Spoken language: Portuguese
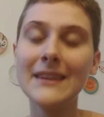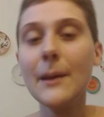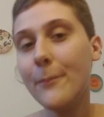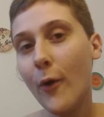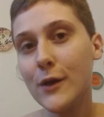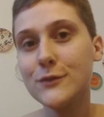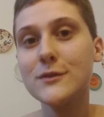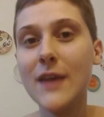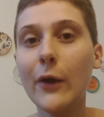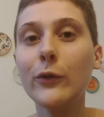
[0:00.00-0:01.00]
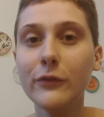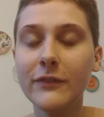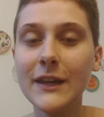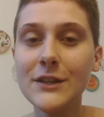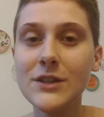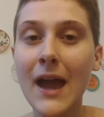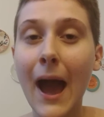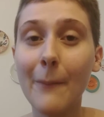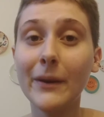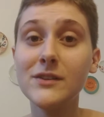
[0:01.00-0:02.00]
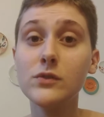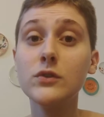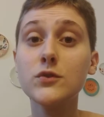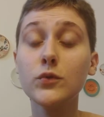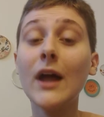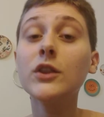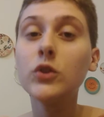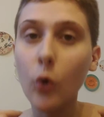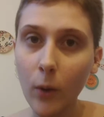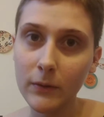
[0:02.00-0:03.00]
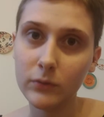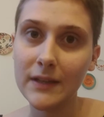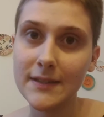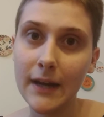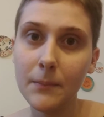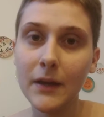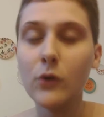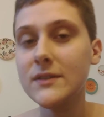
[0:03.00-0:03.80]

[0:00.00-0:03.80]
Depois, no século XX, a partir do estudo atômico da cerâmica,